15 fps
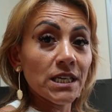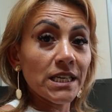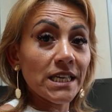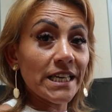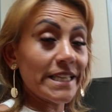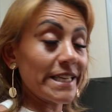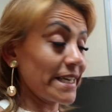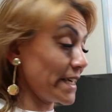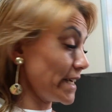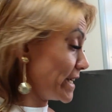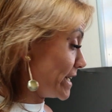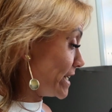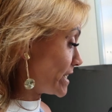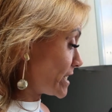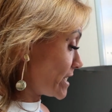yedi,
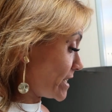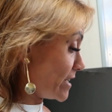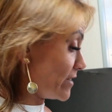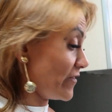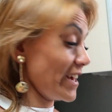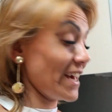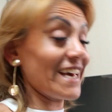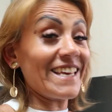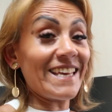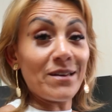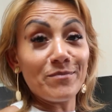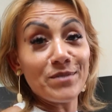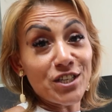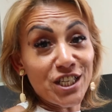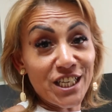içti veya
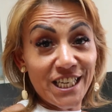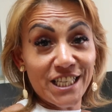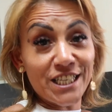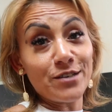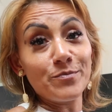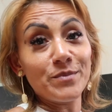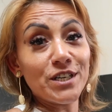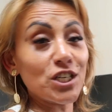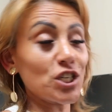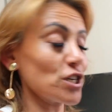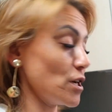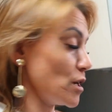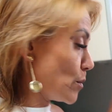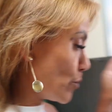yemiş, içmiş.